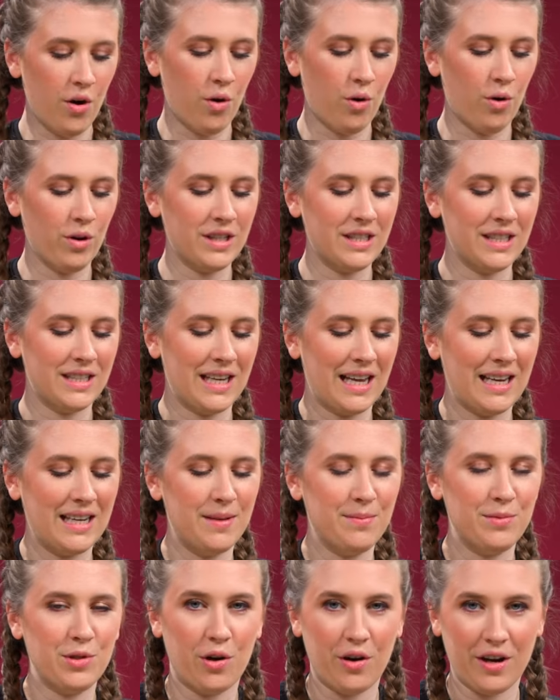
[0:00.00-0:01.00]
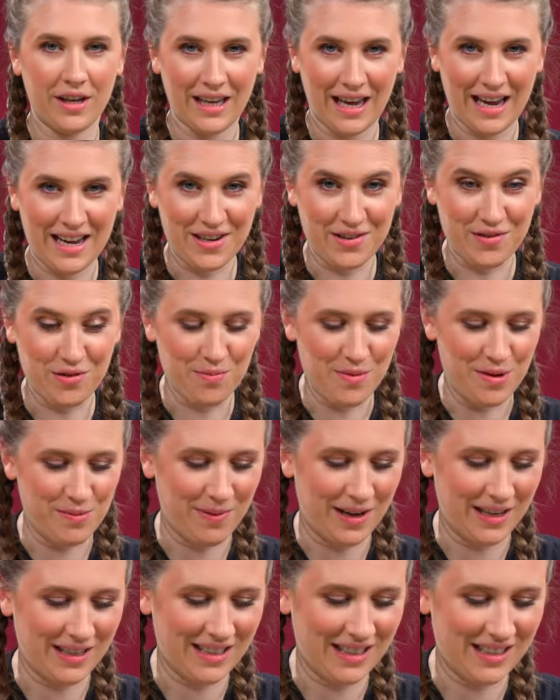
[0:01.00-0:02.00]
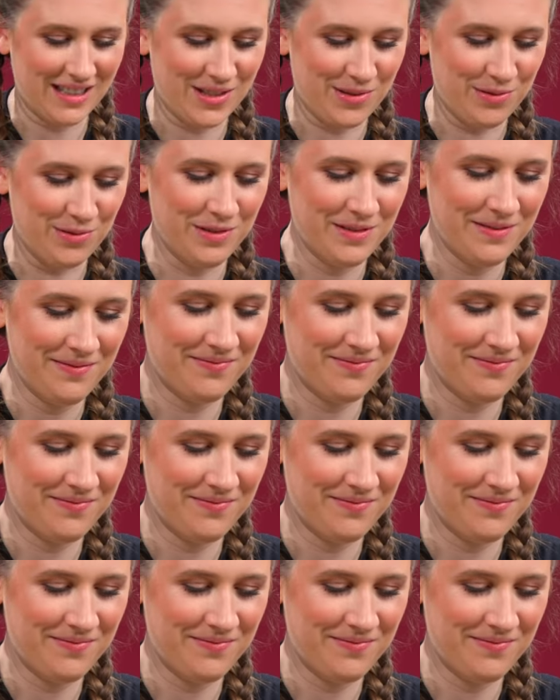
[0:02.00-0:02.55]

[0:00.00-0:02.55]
Und dann nehmt ihr euch ein Gummiband dazu,